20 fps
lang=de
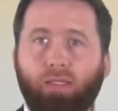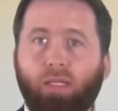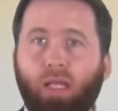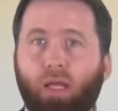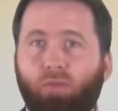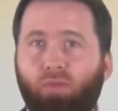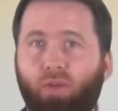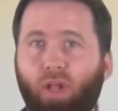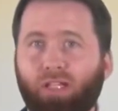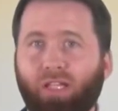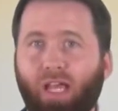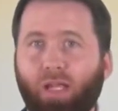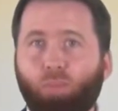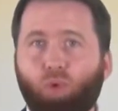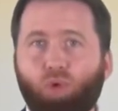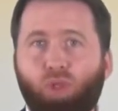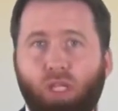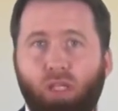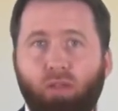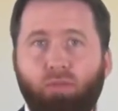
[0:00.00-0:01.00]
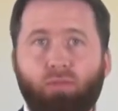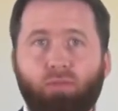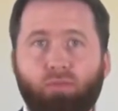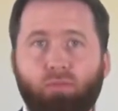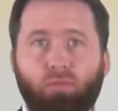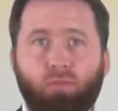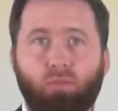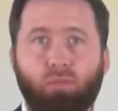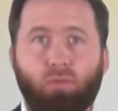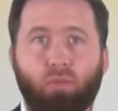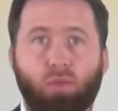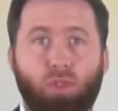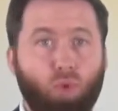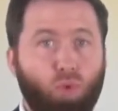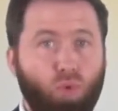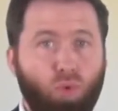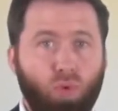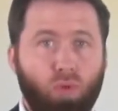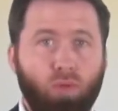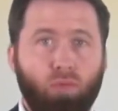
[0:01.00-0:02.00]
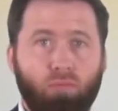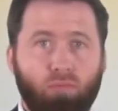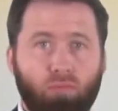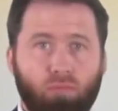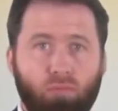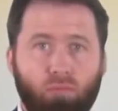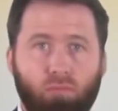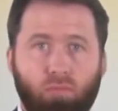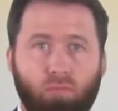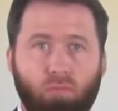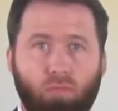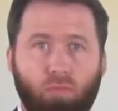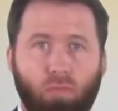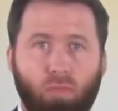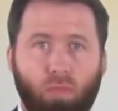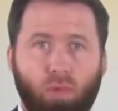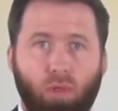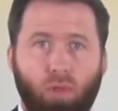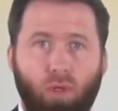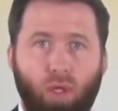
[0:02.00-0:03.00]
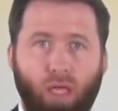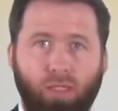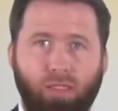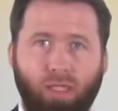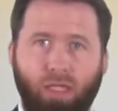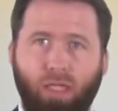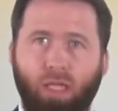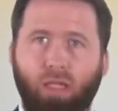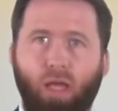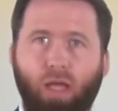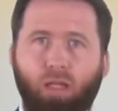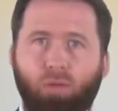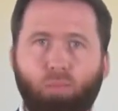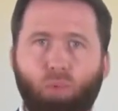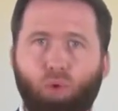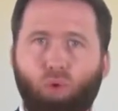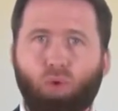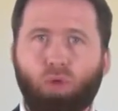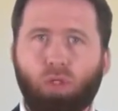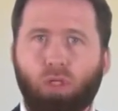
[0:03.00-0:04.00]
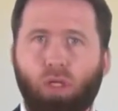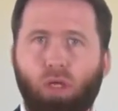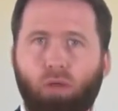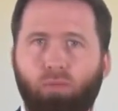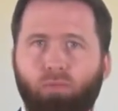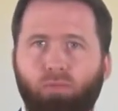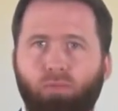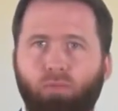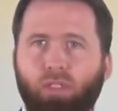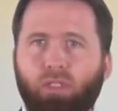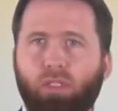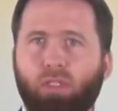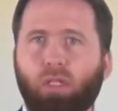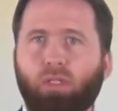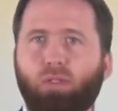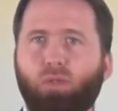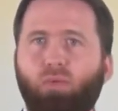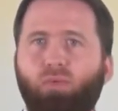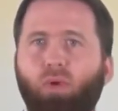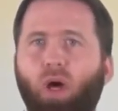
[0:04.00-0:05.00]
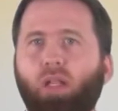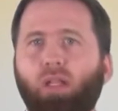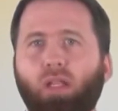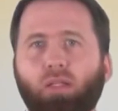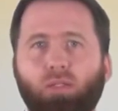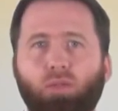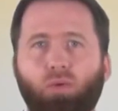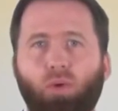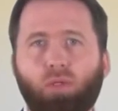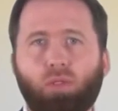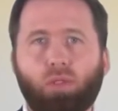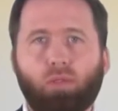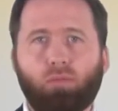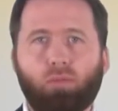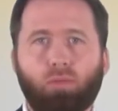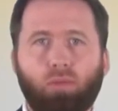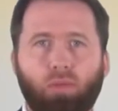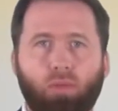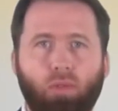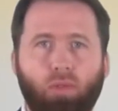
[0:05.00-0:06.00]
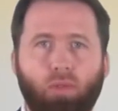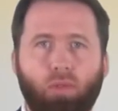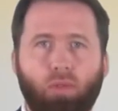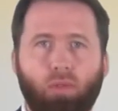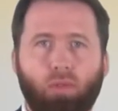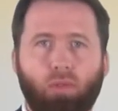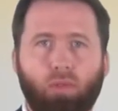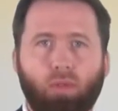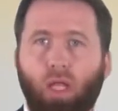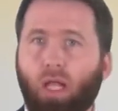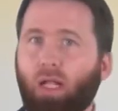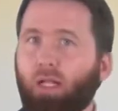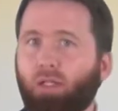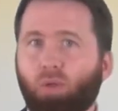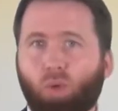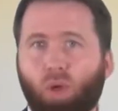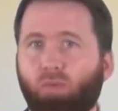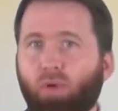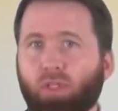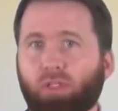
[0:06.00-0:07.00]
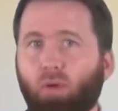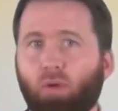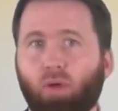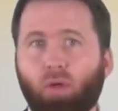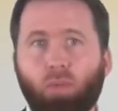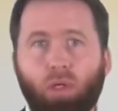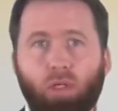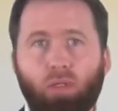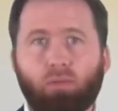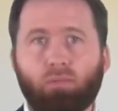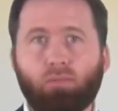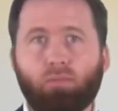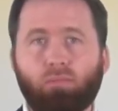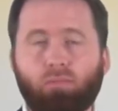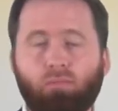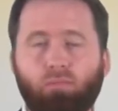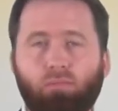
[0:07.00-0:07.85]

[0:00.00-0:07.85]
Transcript: Hatte er vielleicht ein Motiv zu lügen? Hätte er irgendeinen Grund, ähm, was ihn dazu veranlassen könnte? Geld oder was auch immer?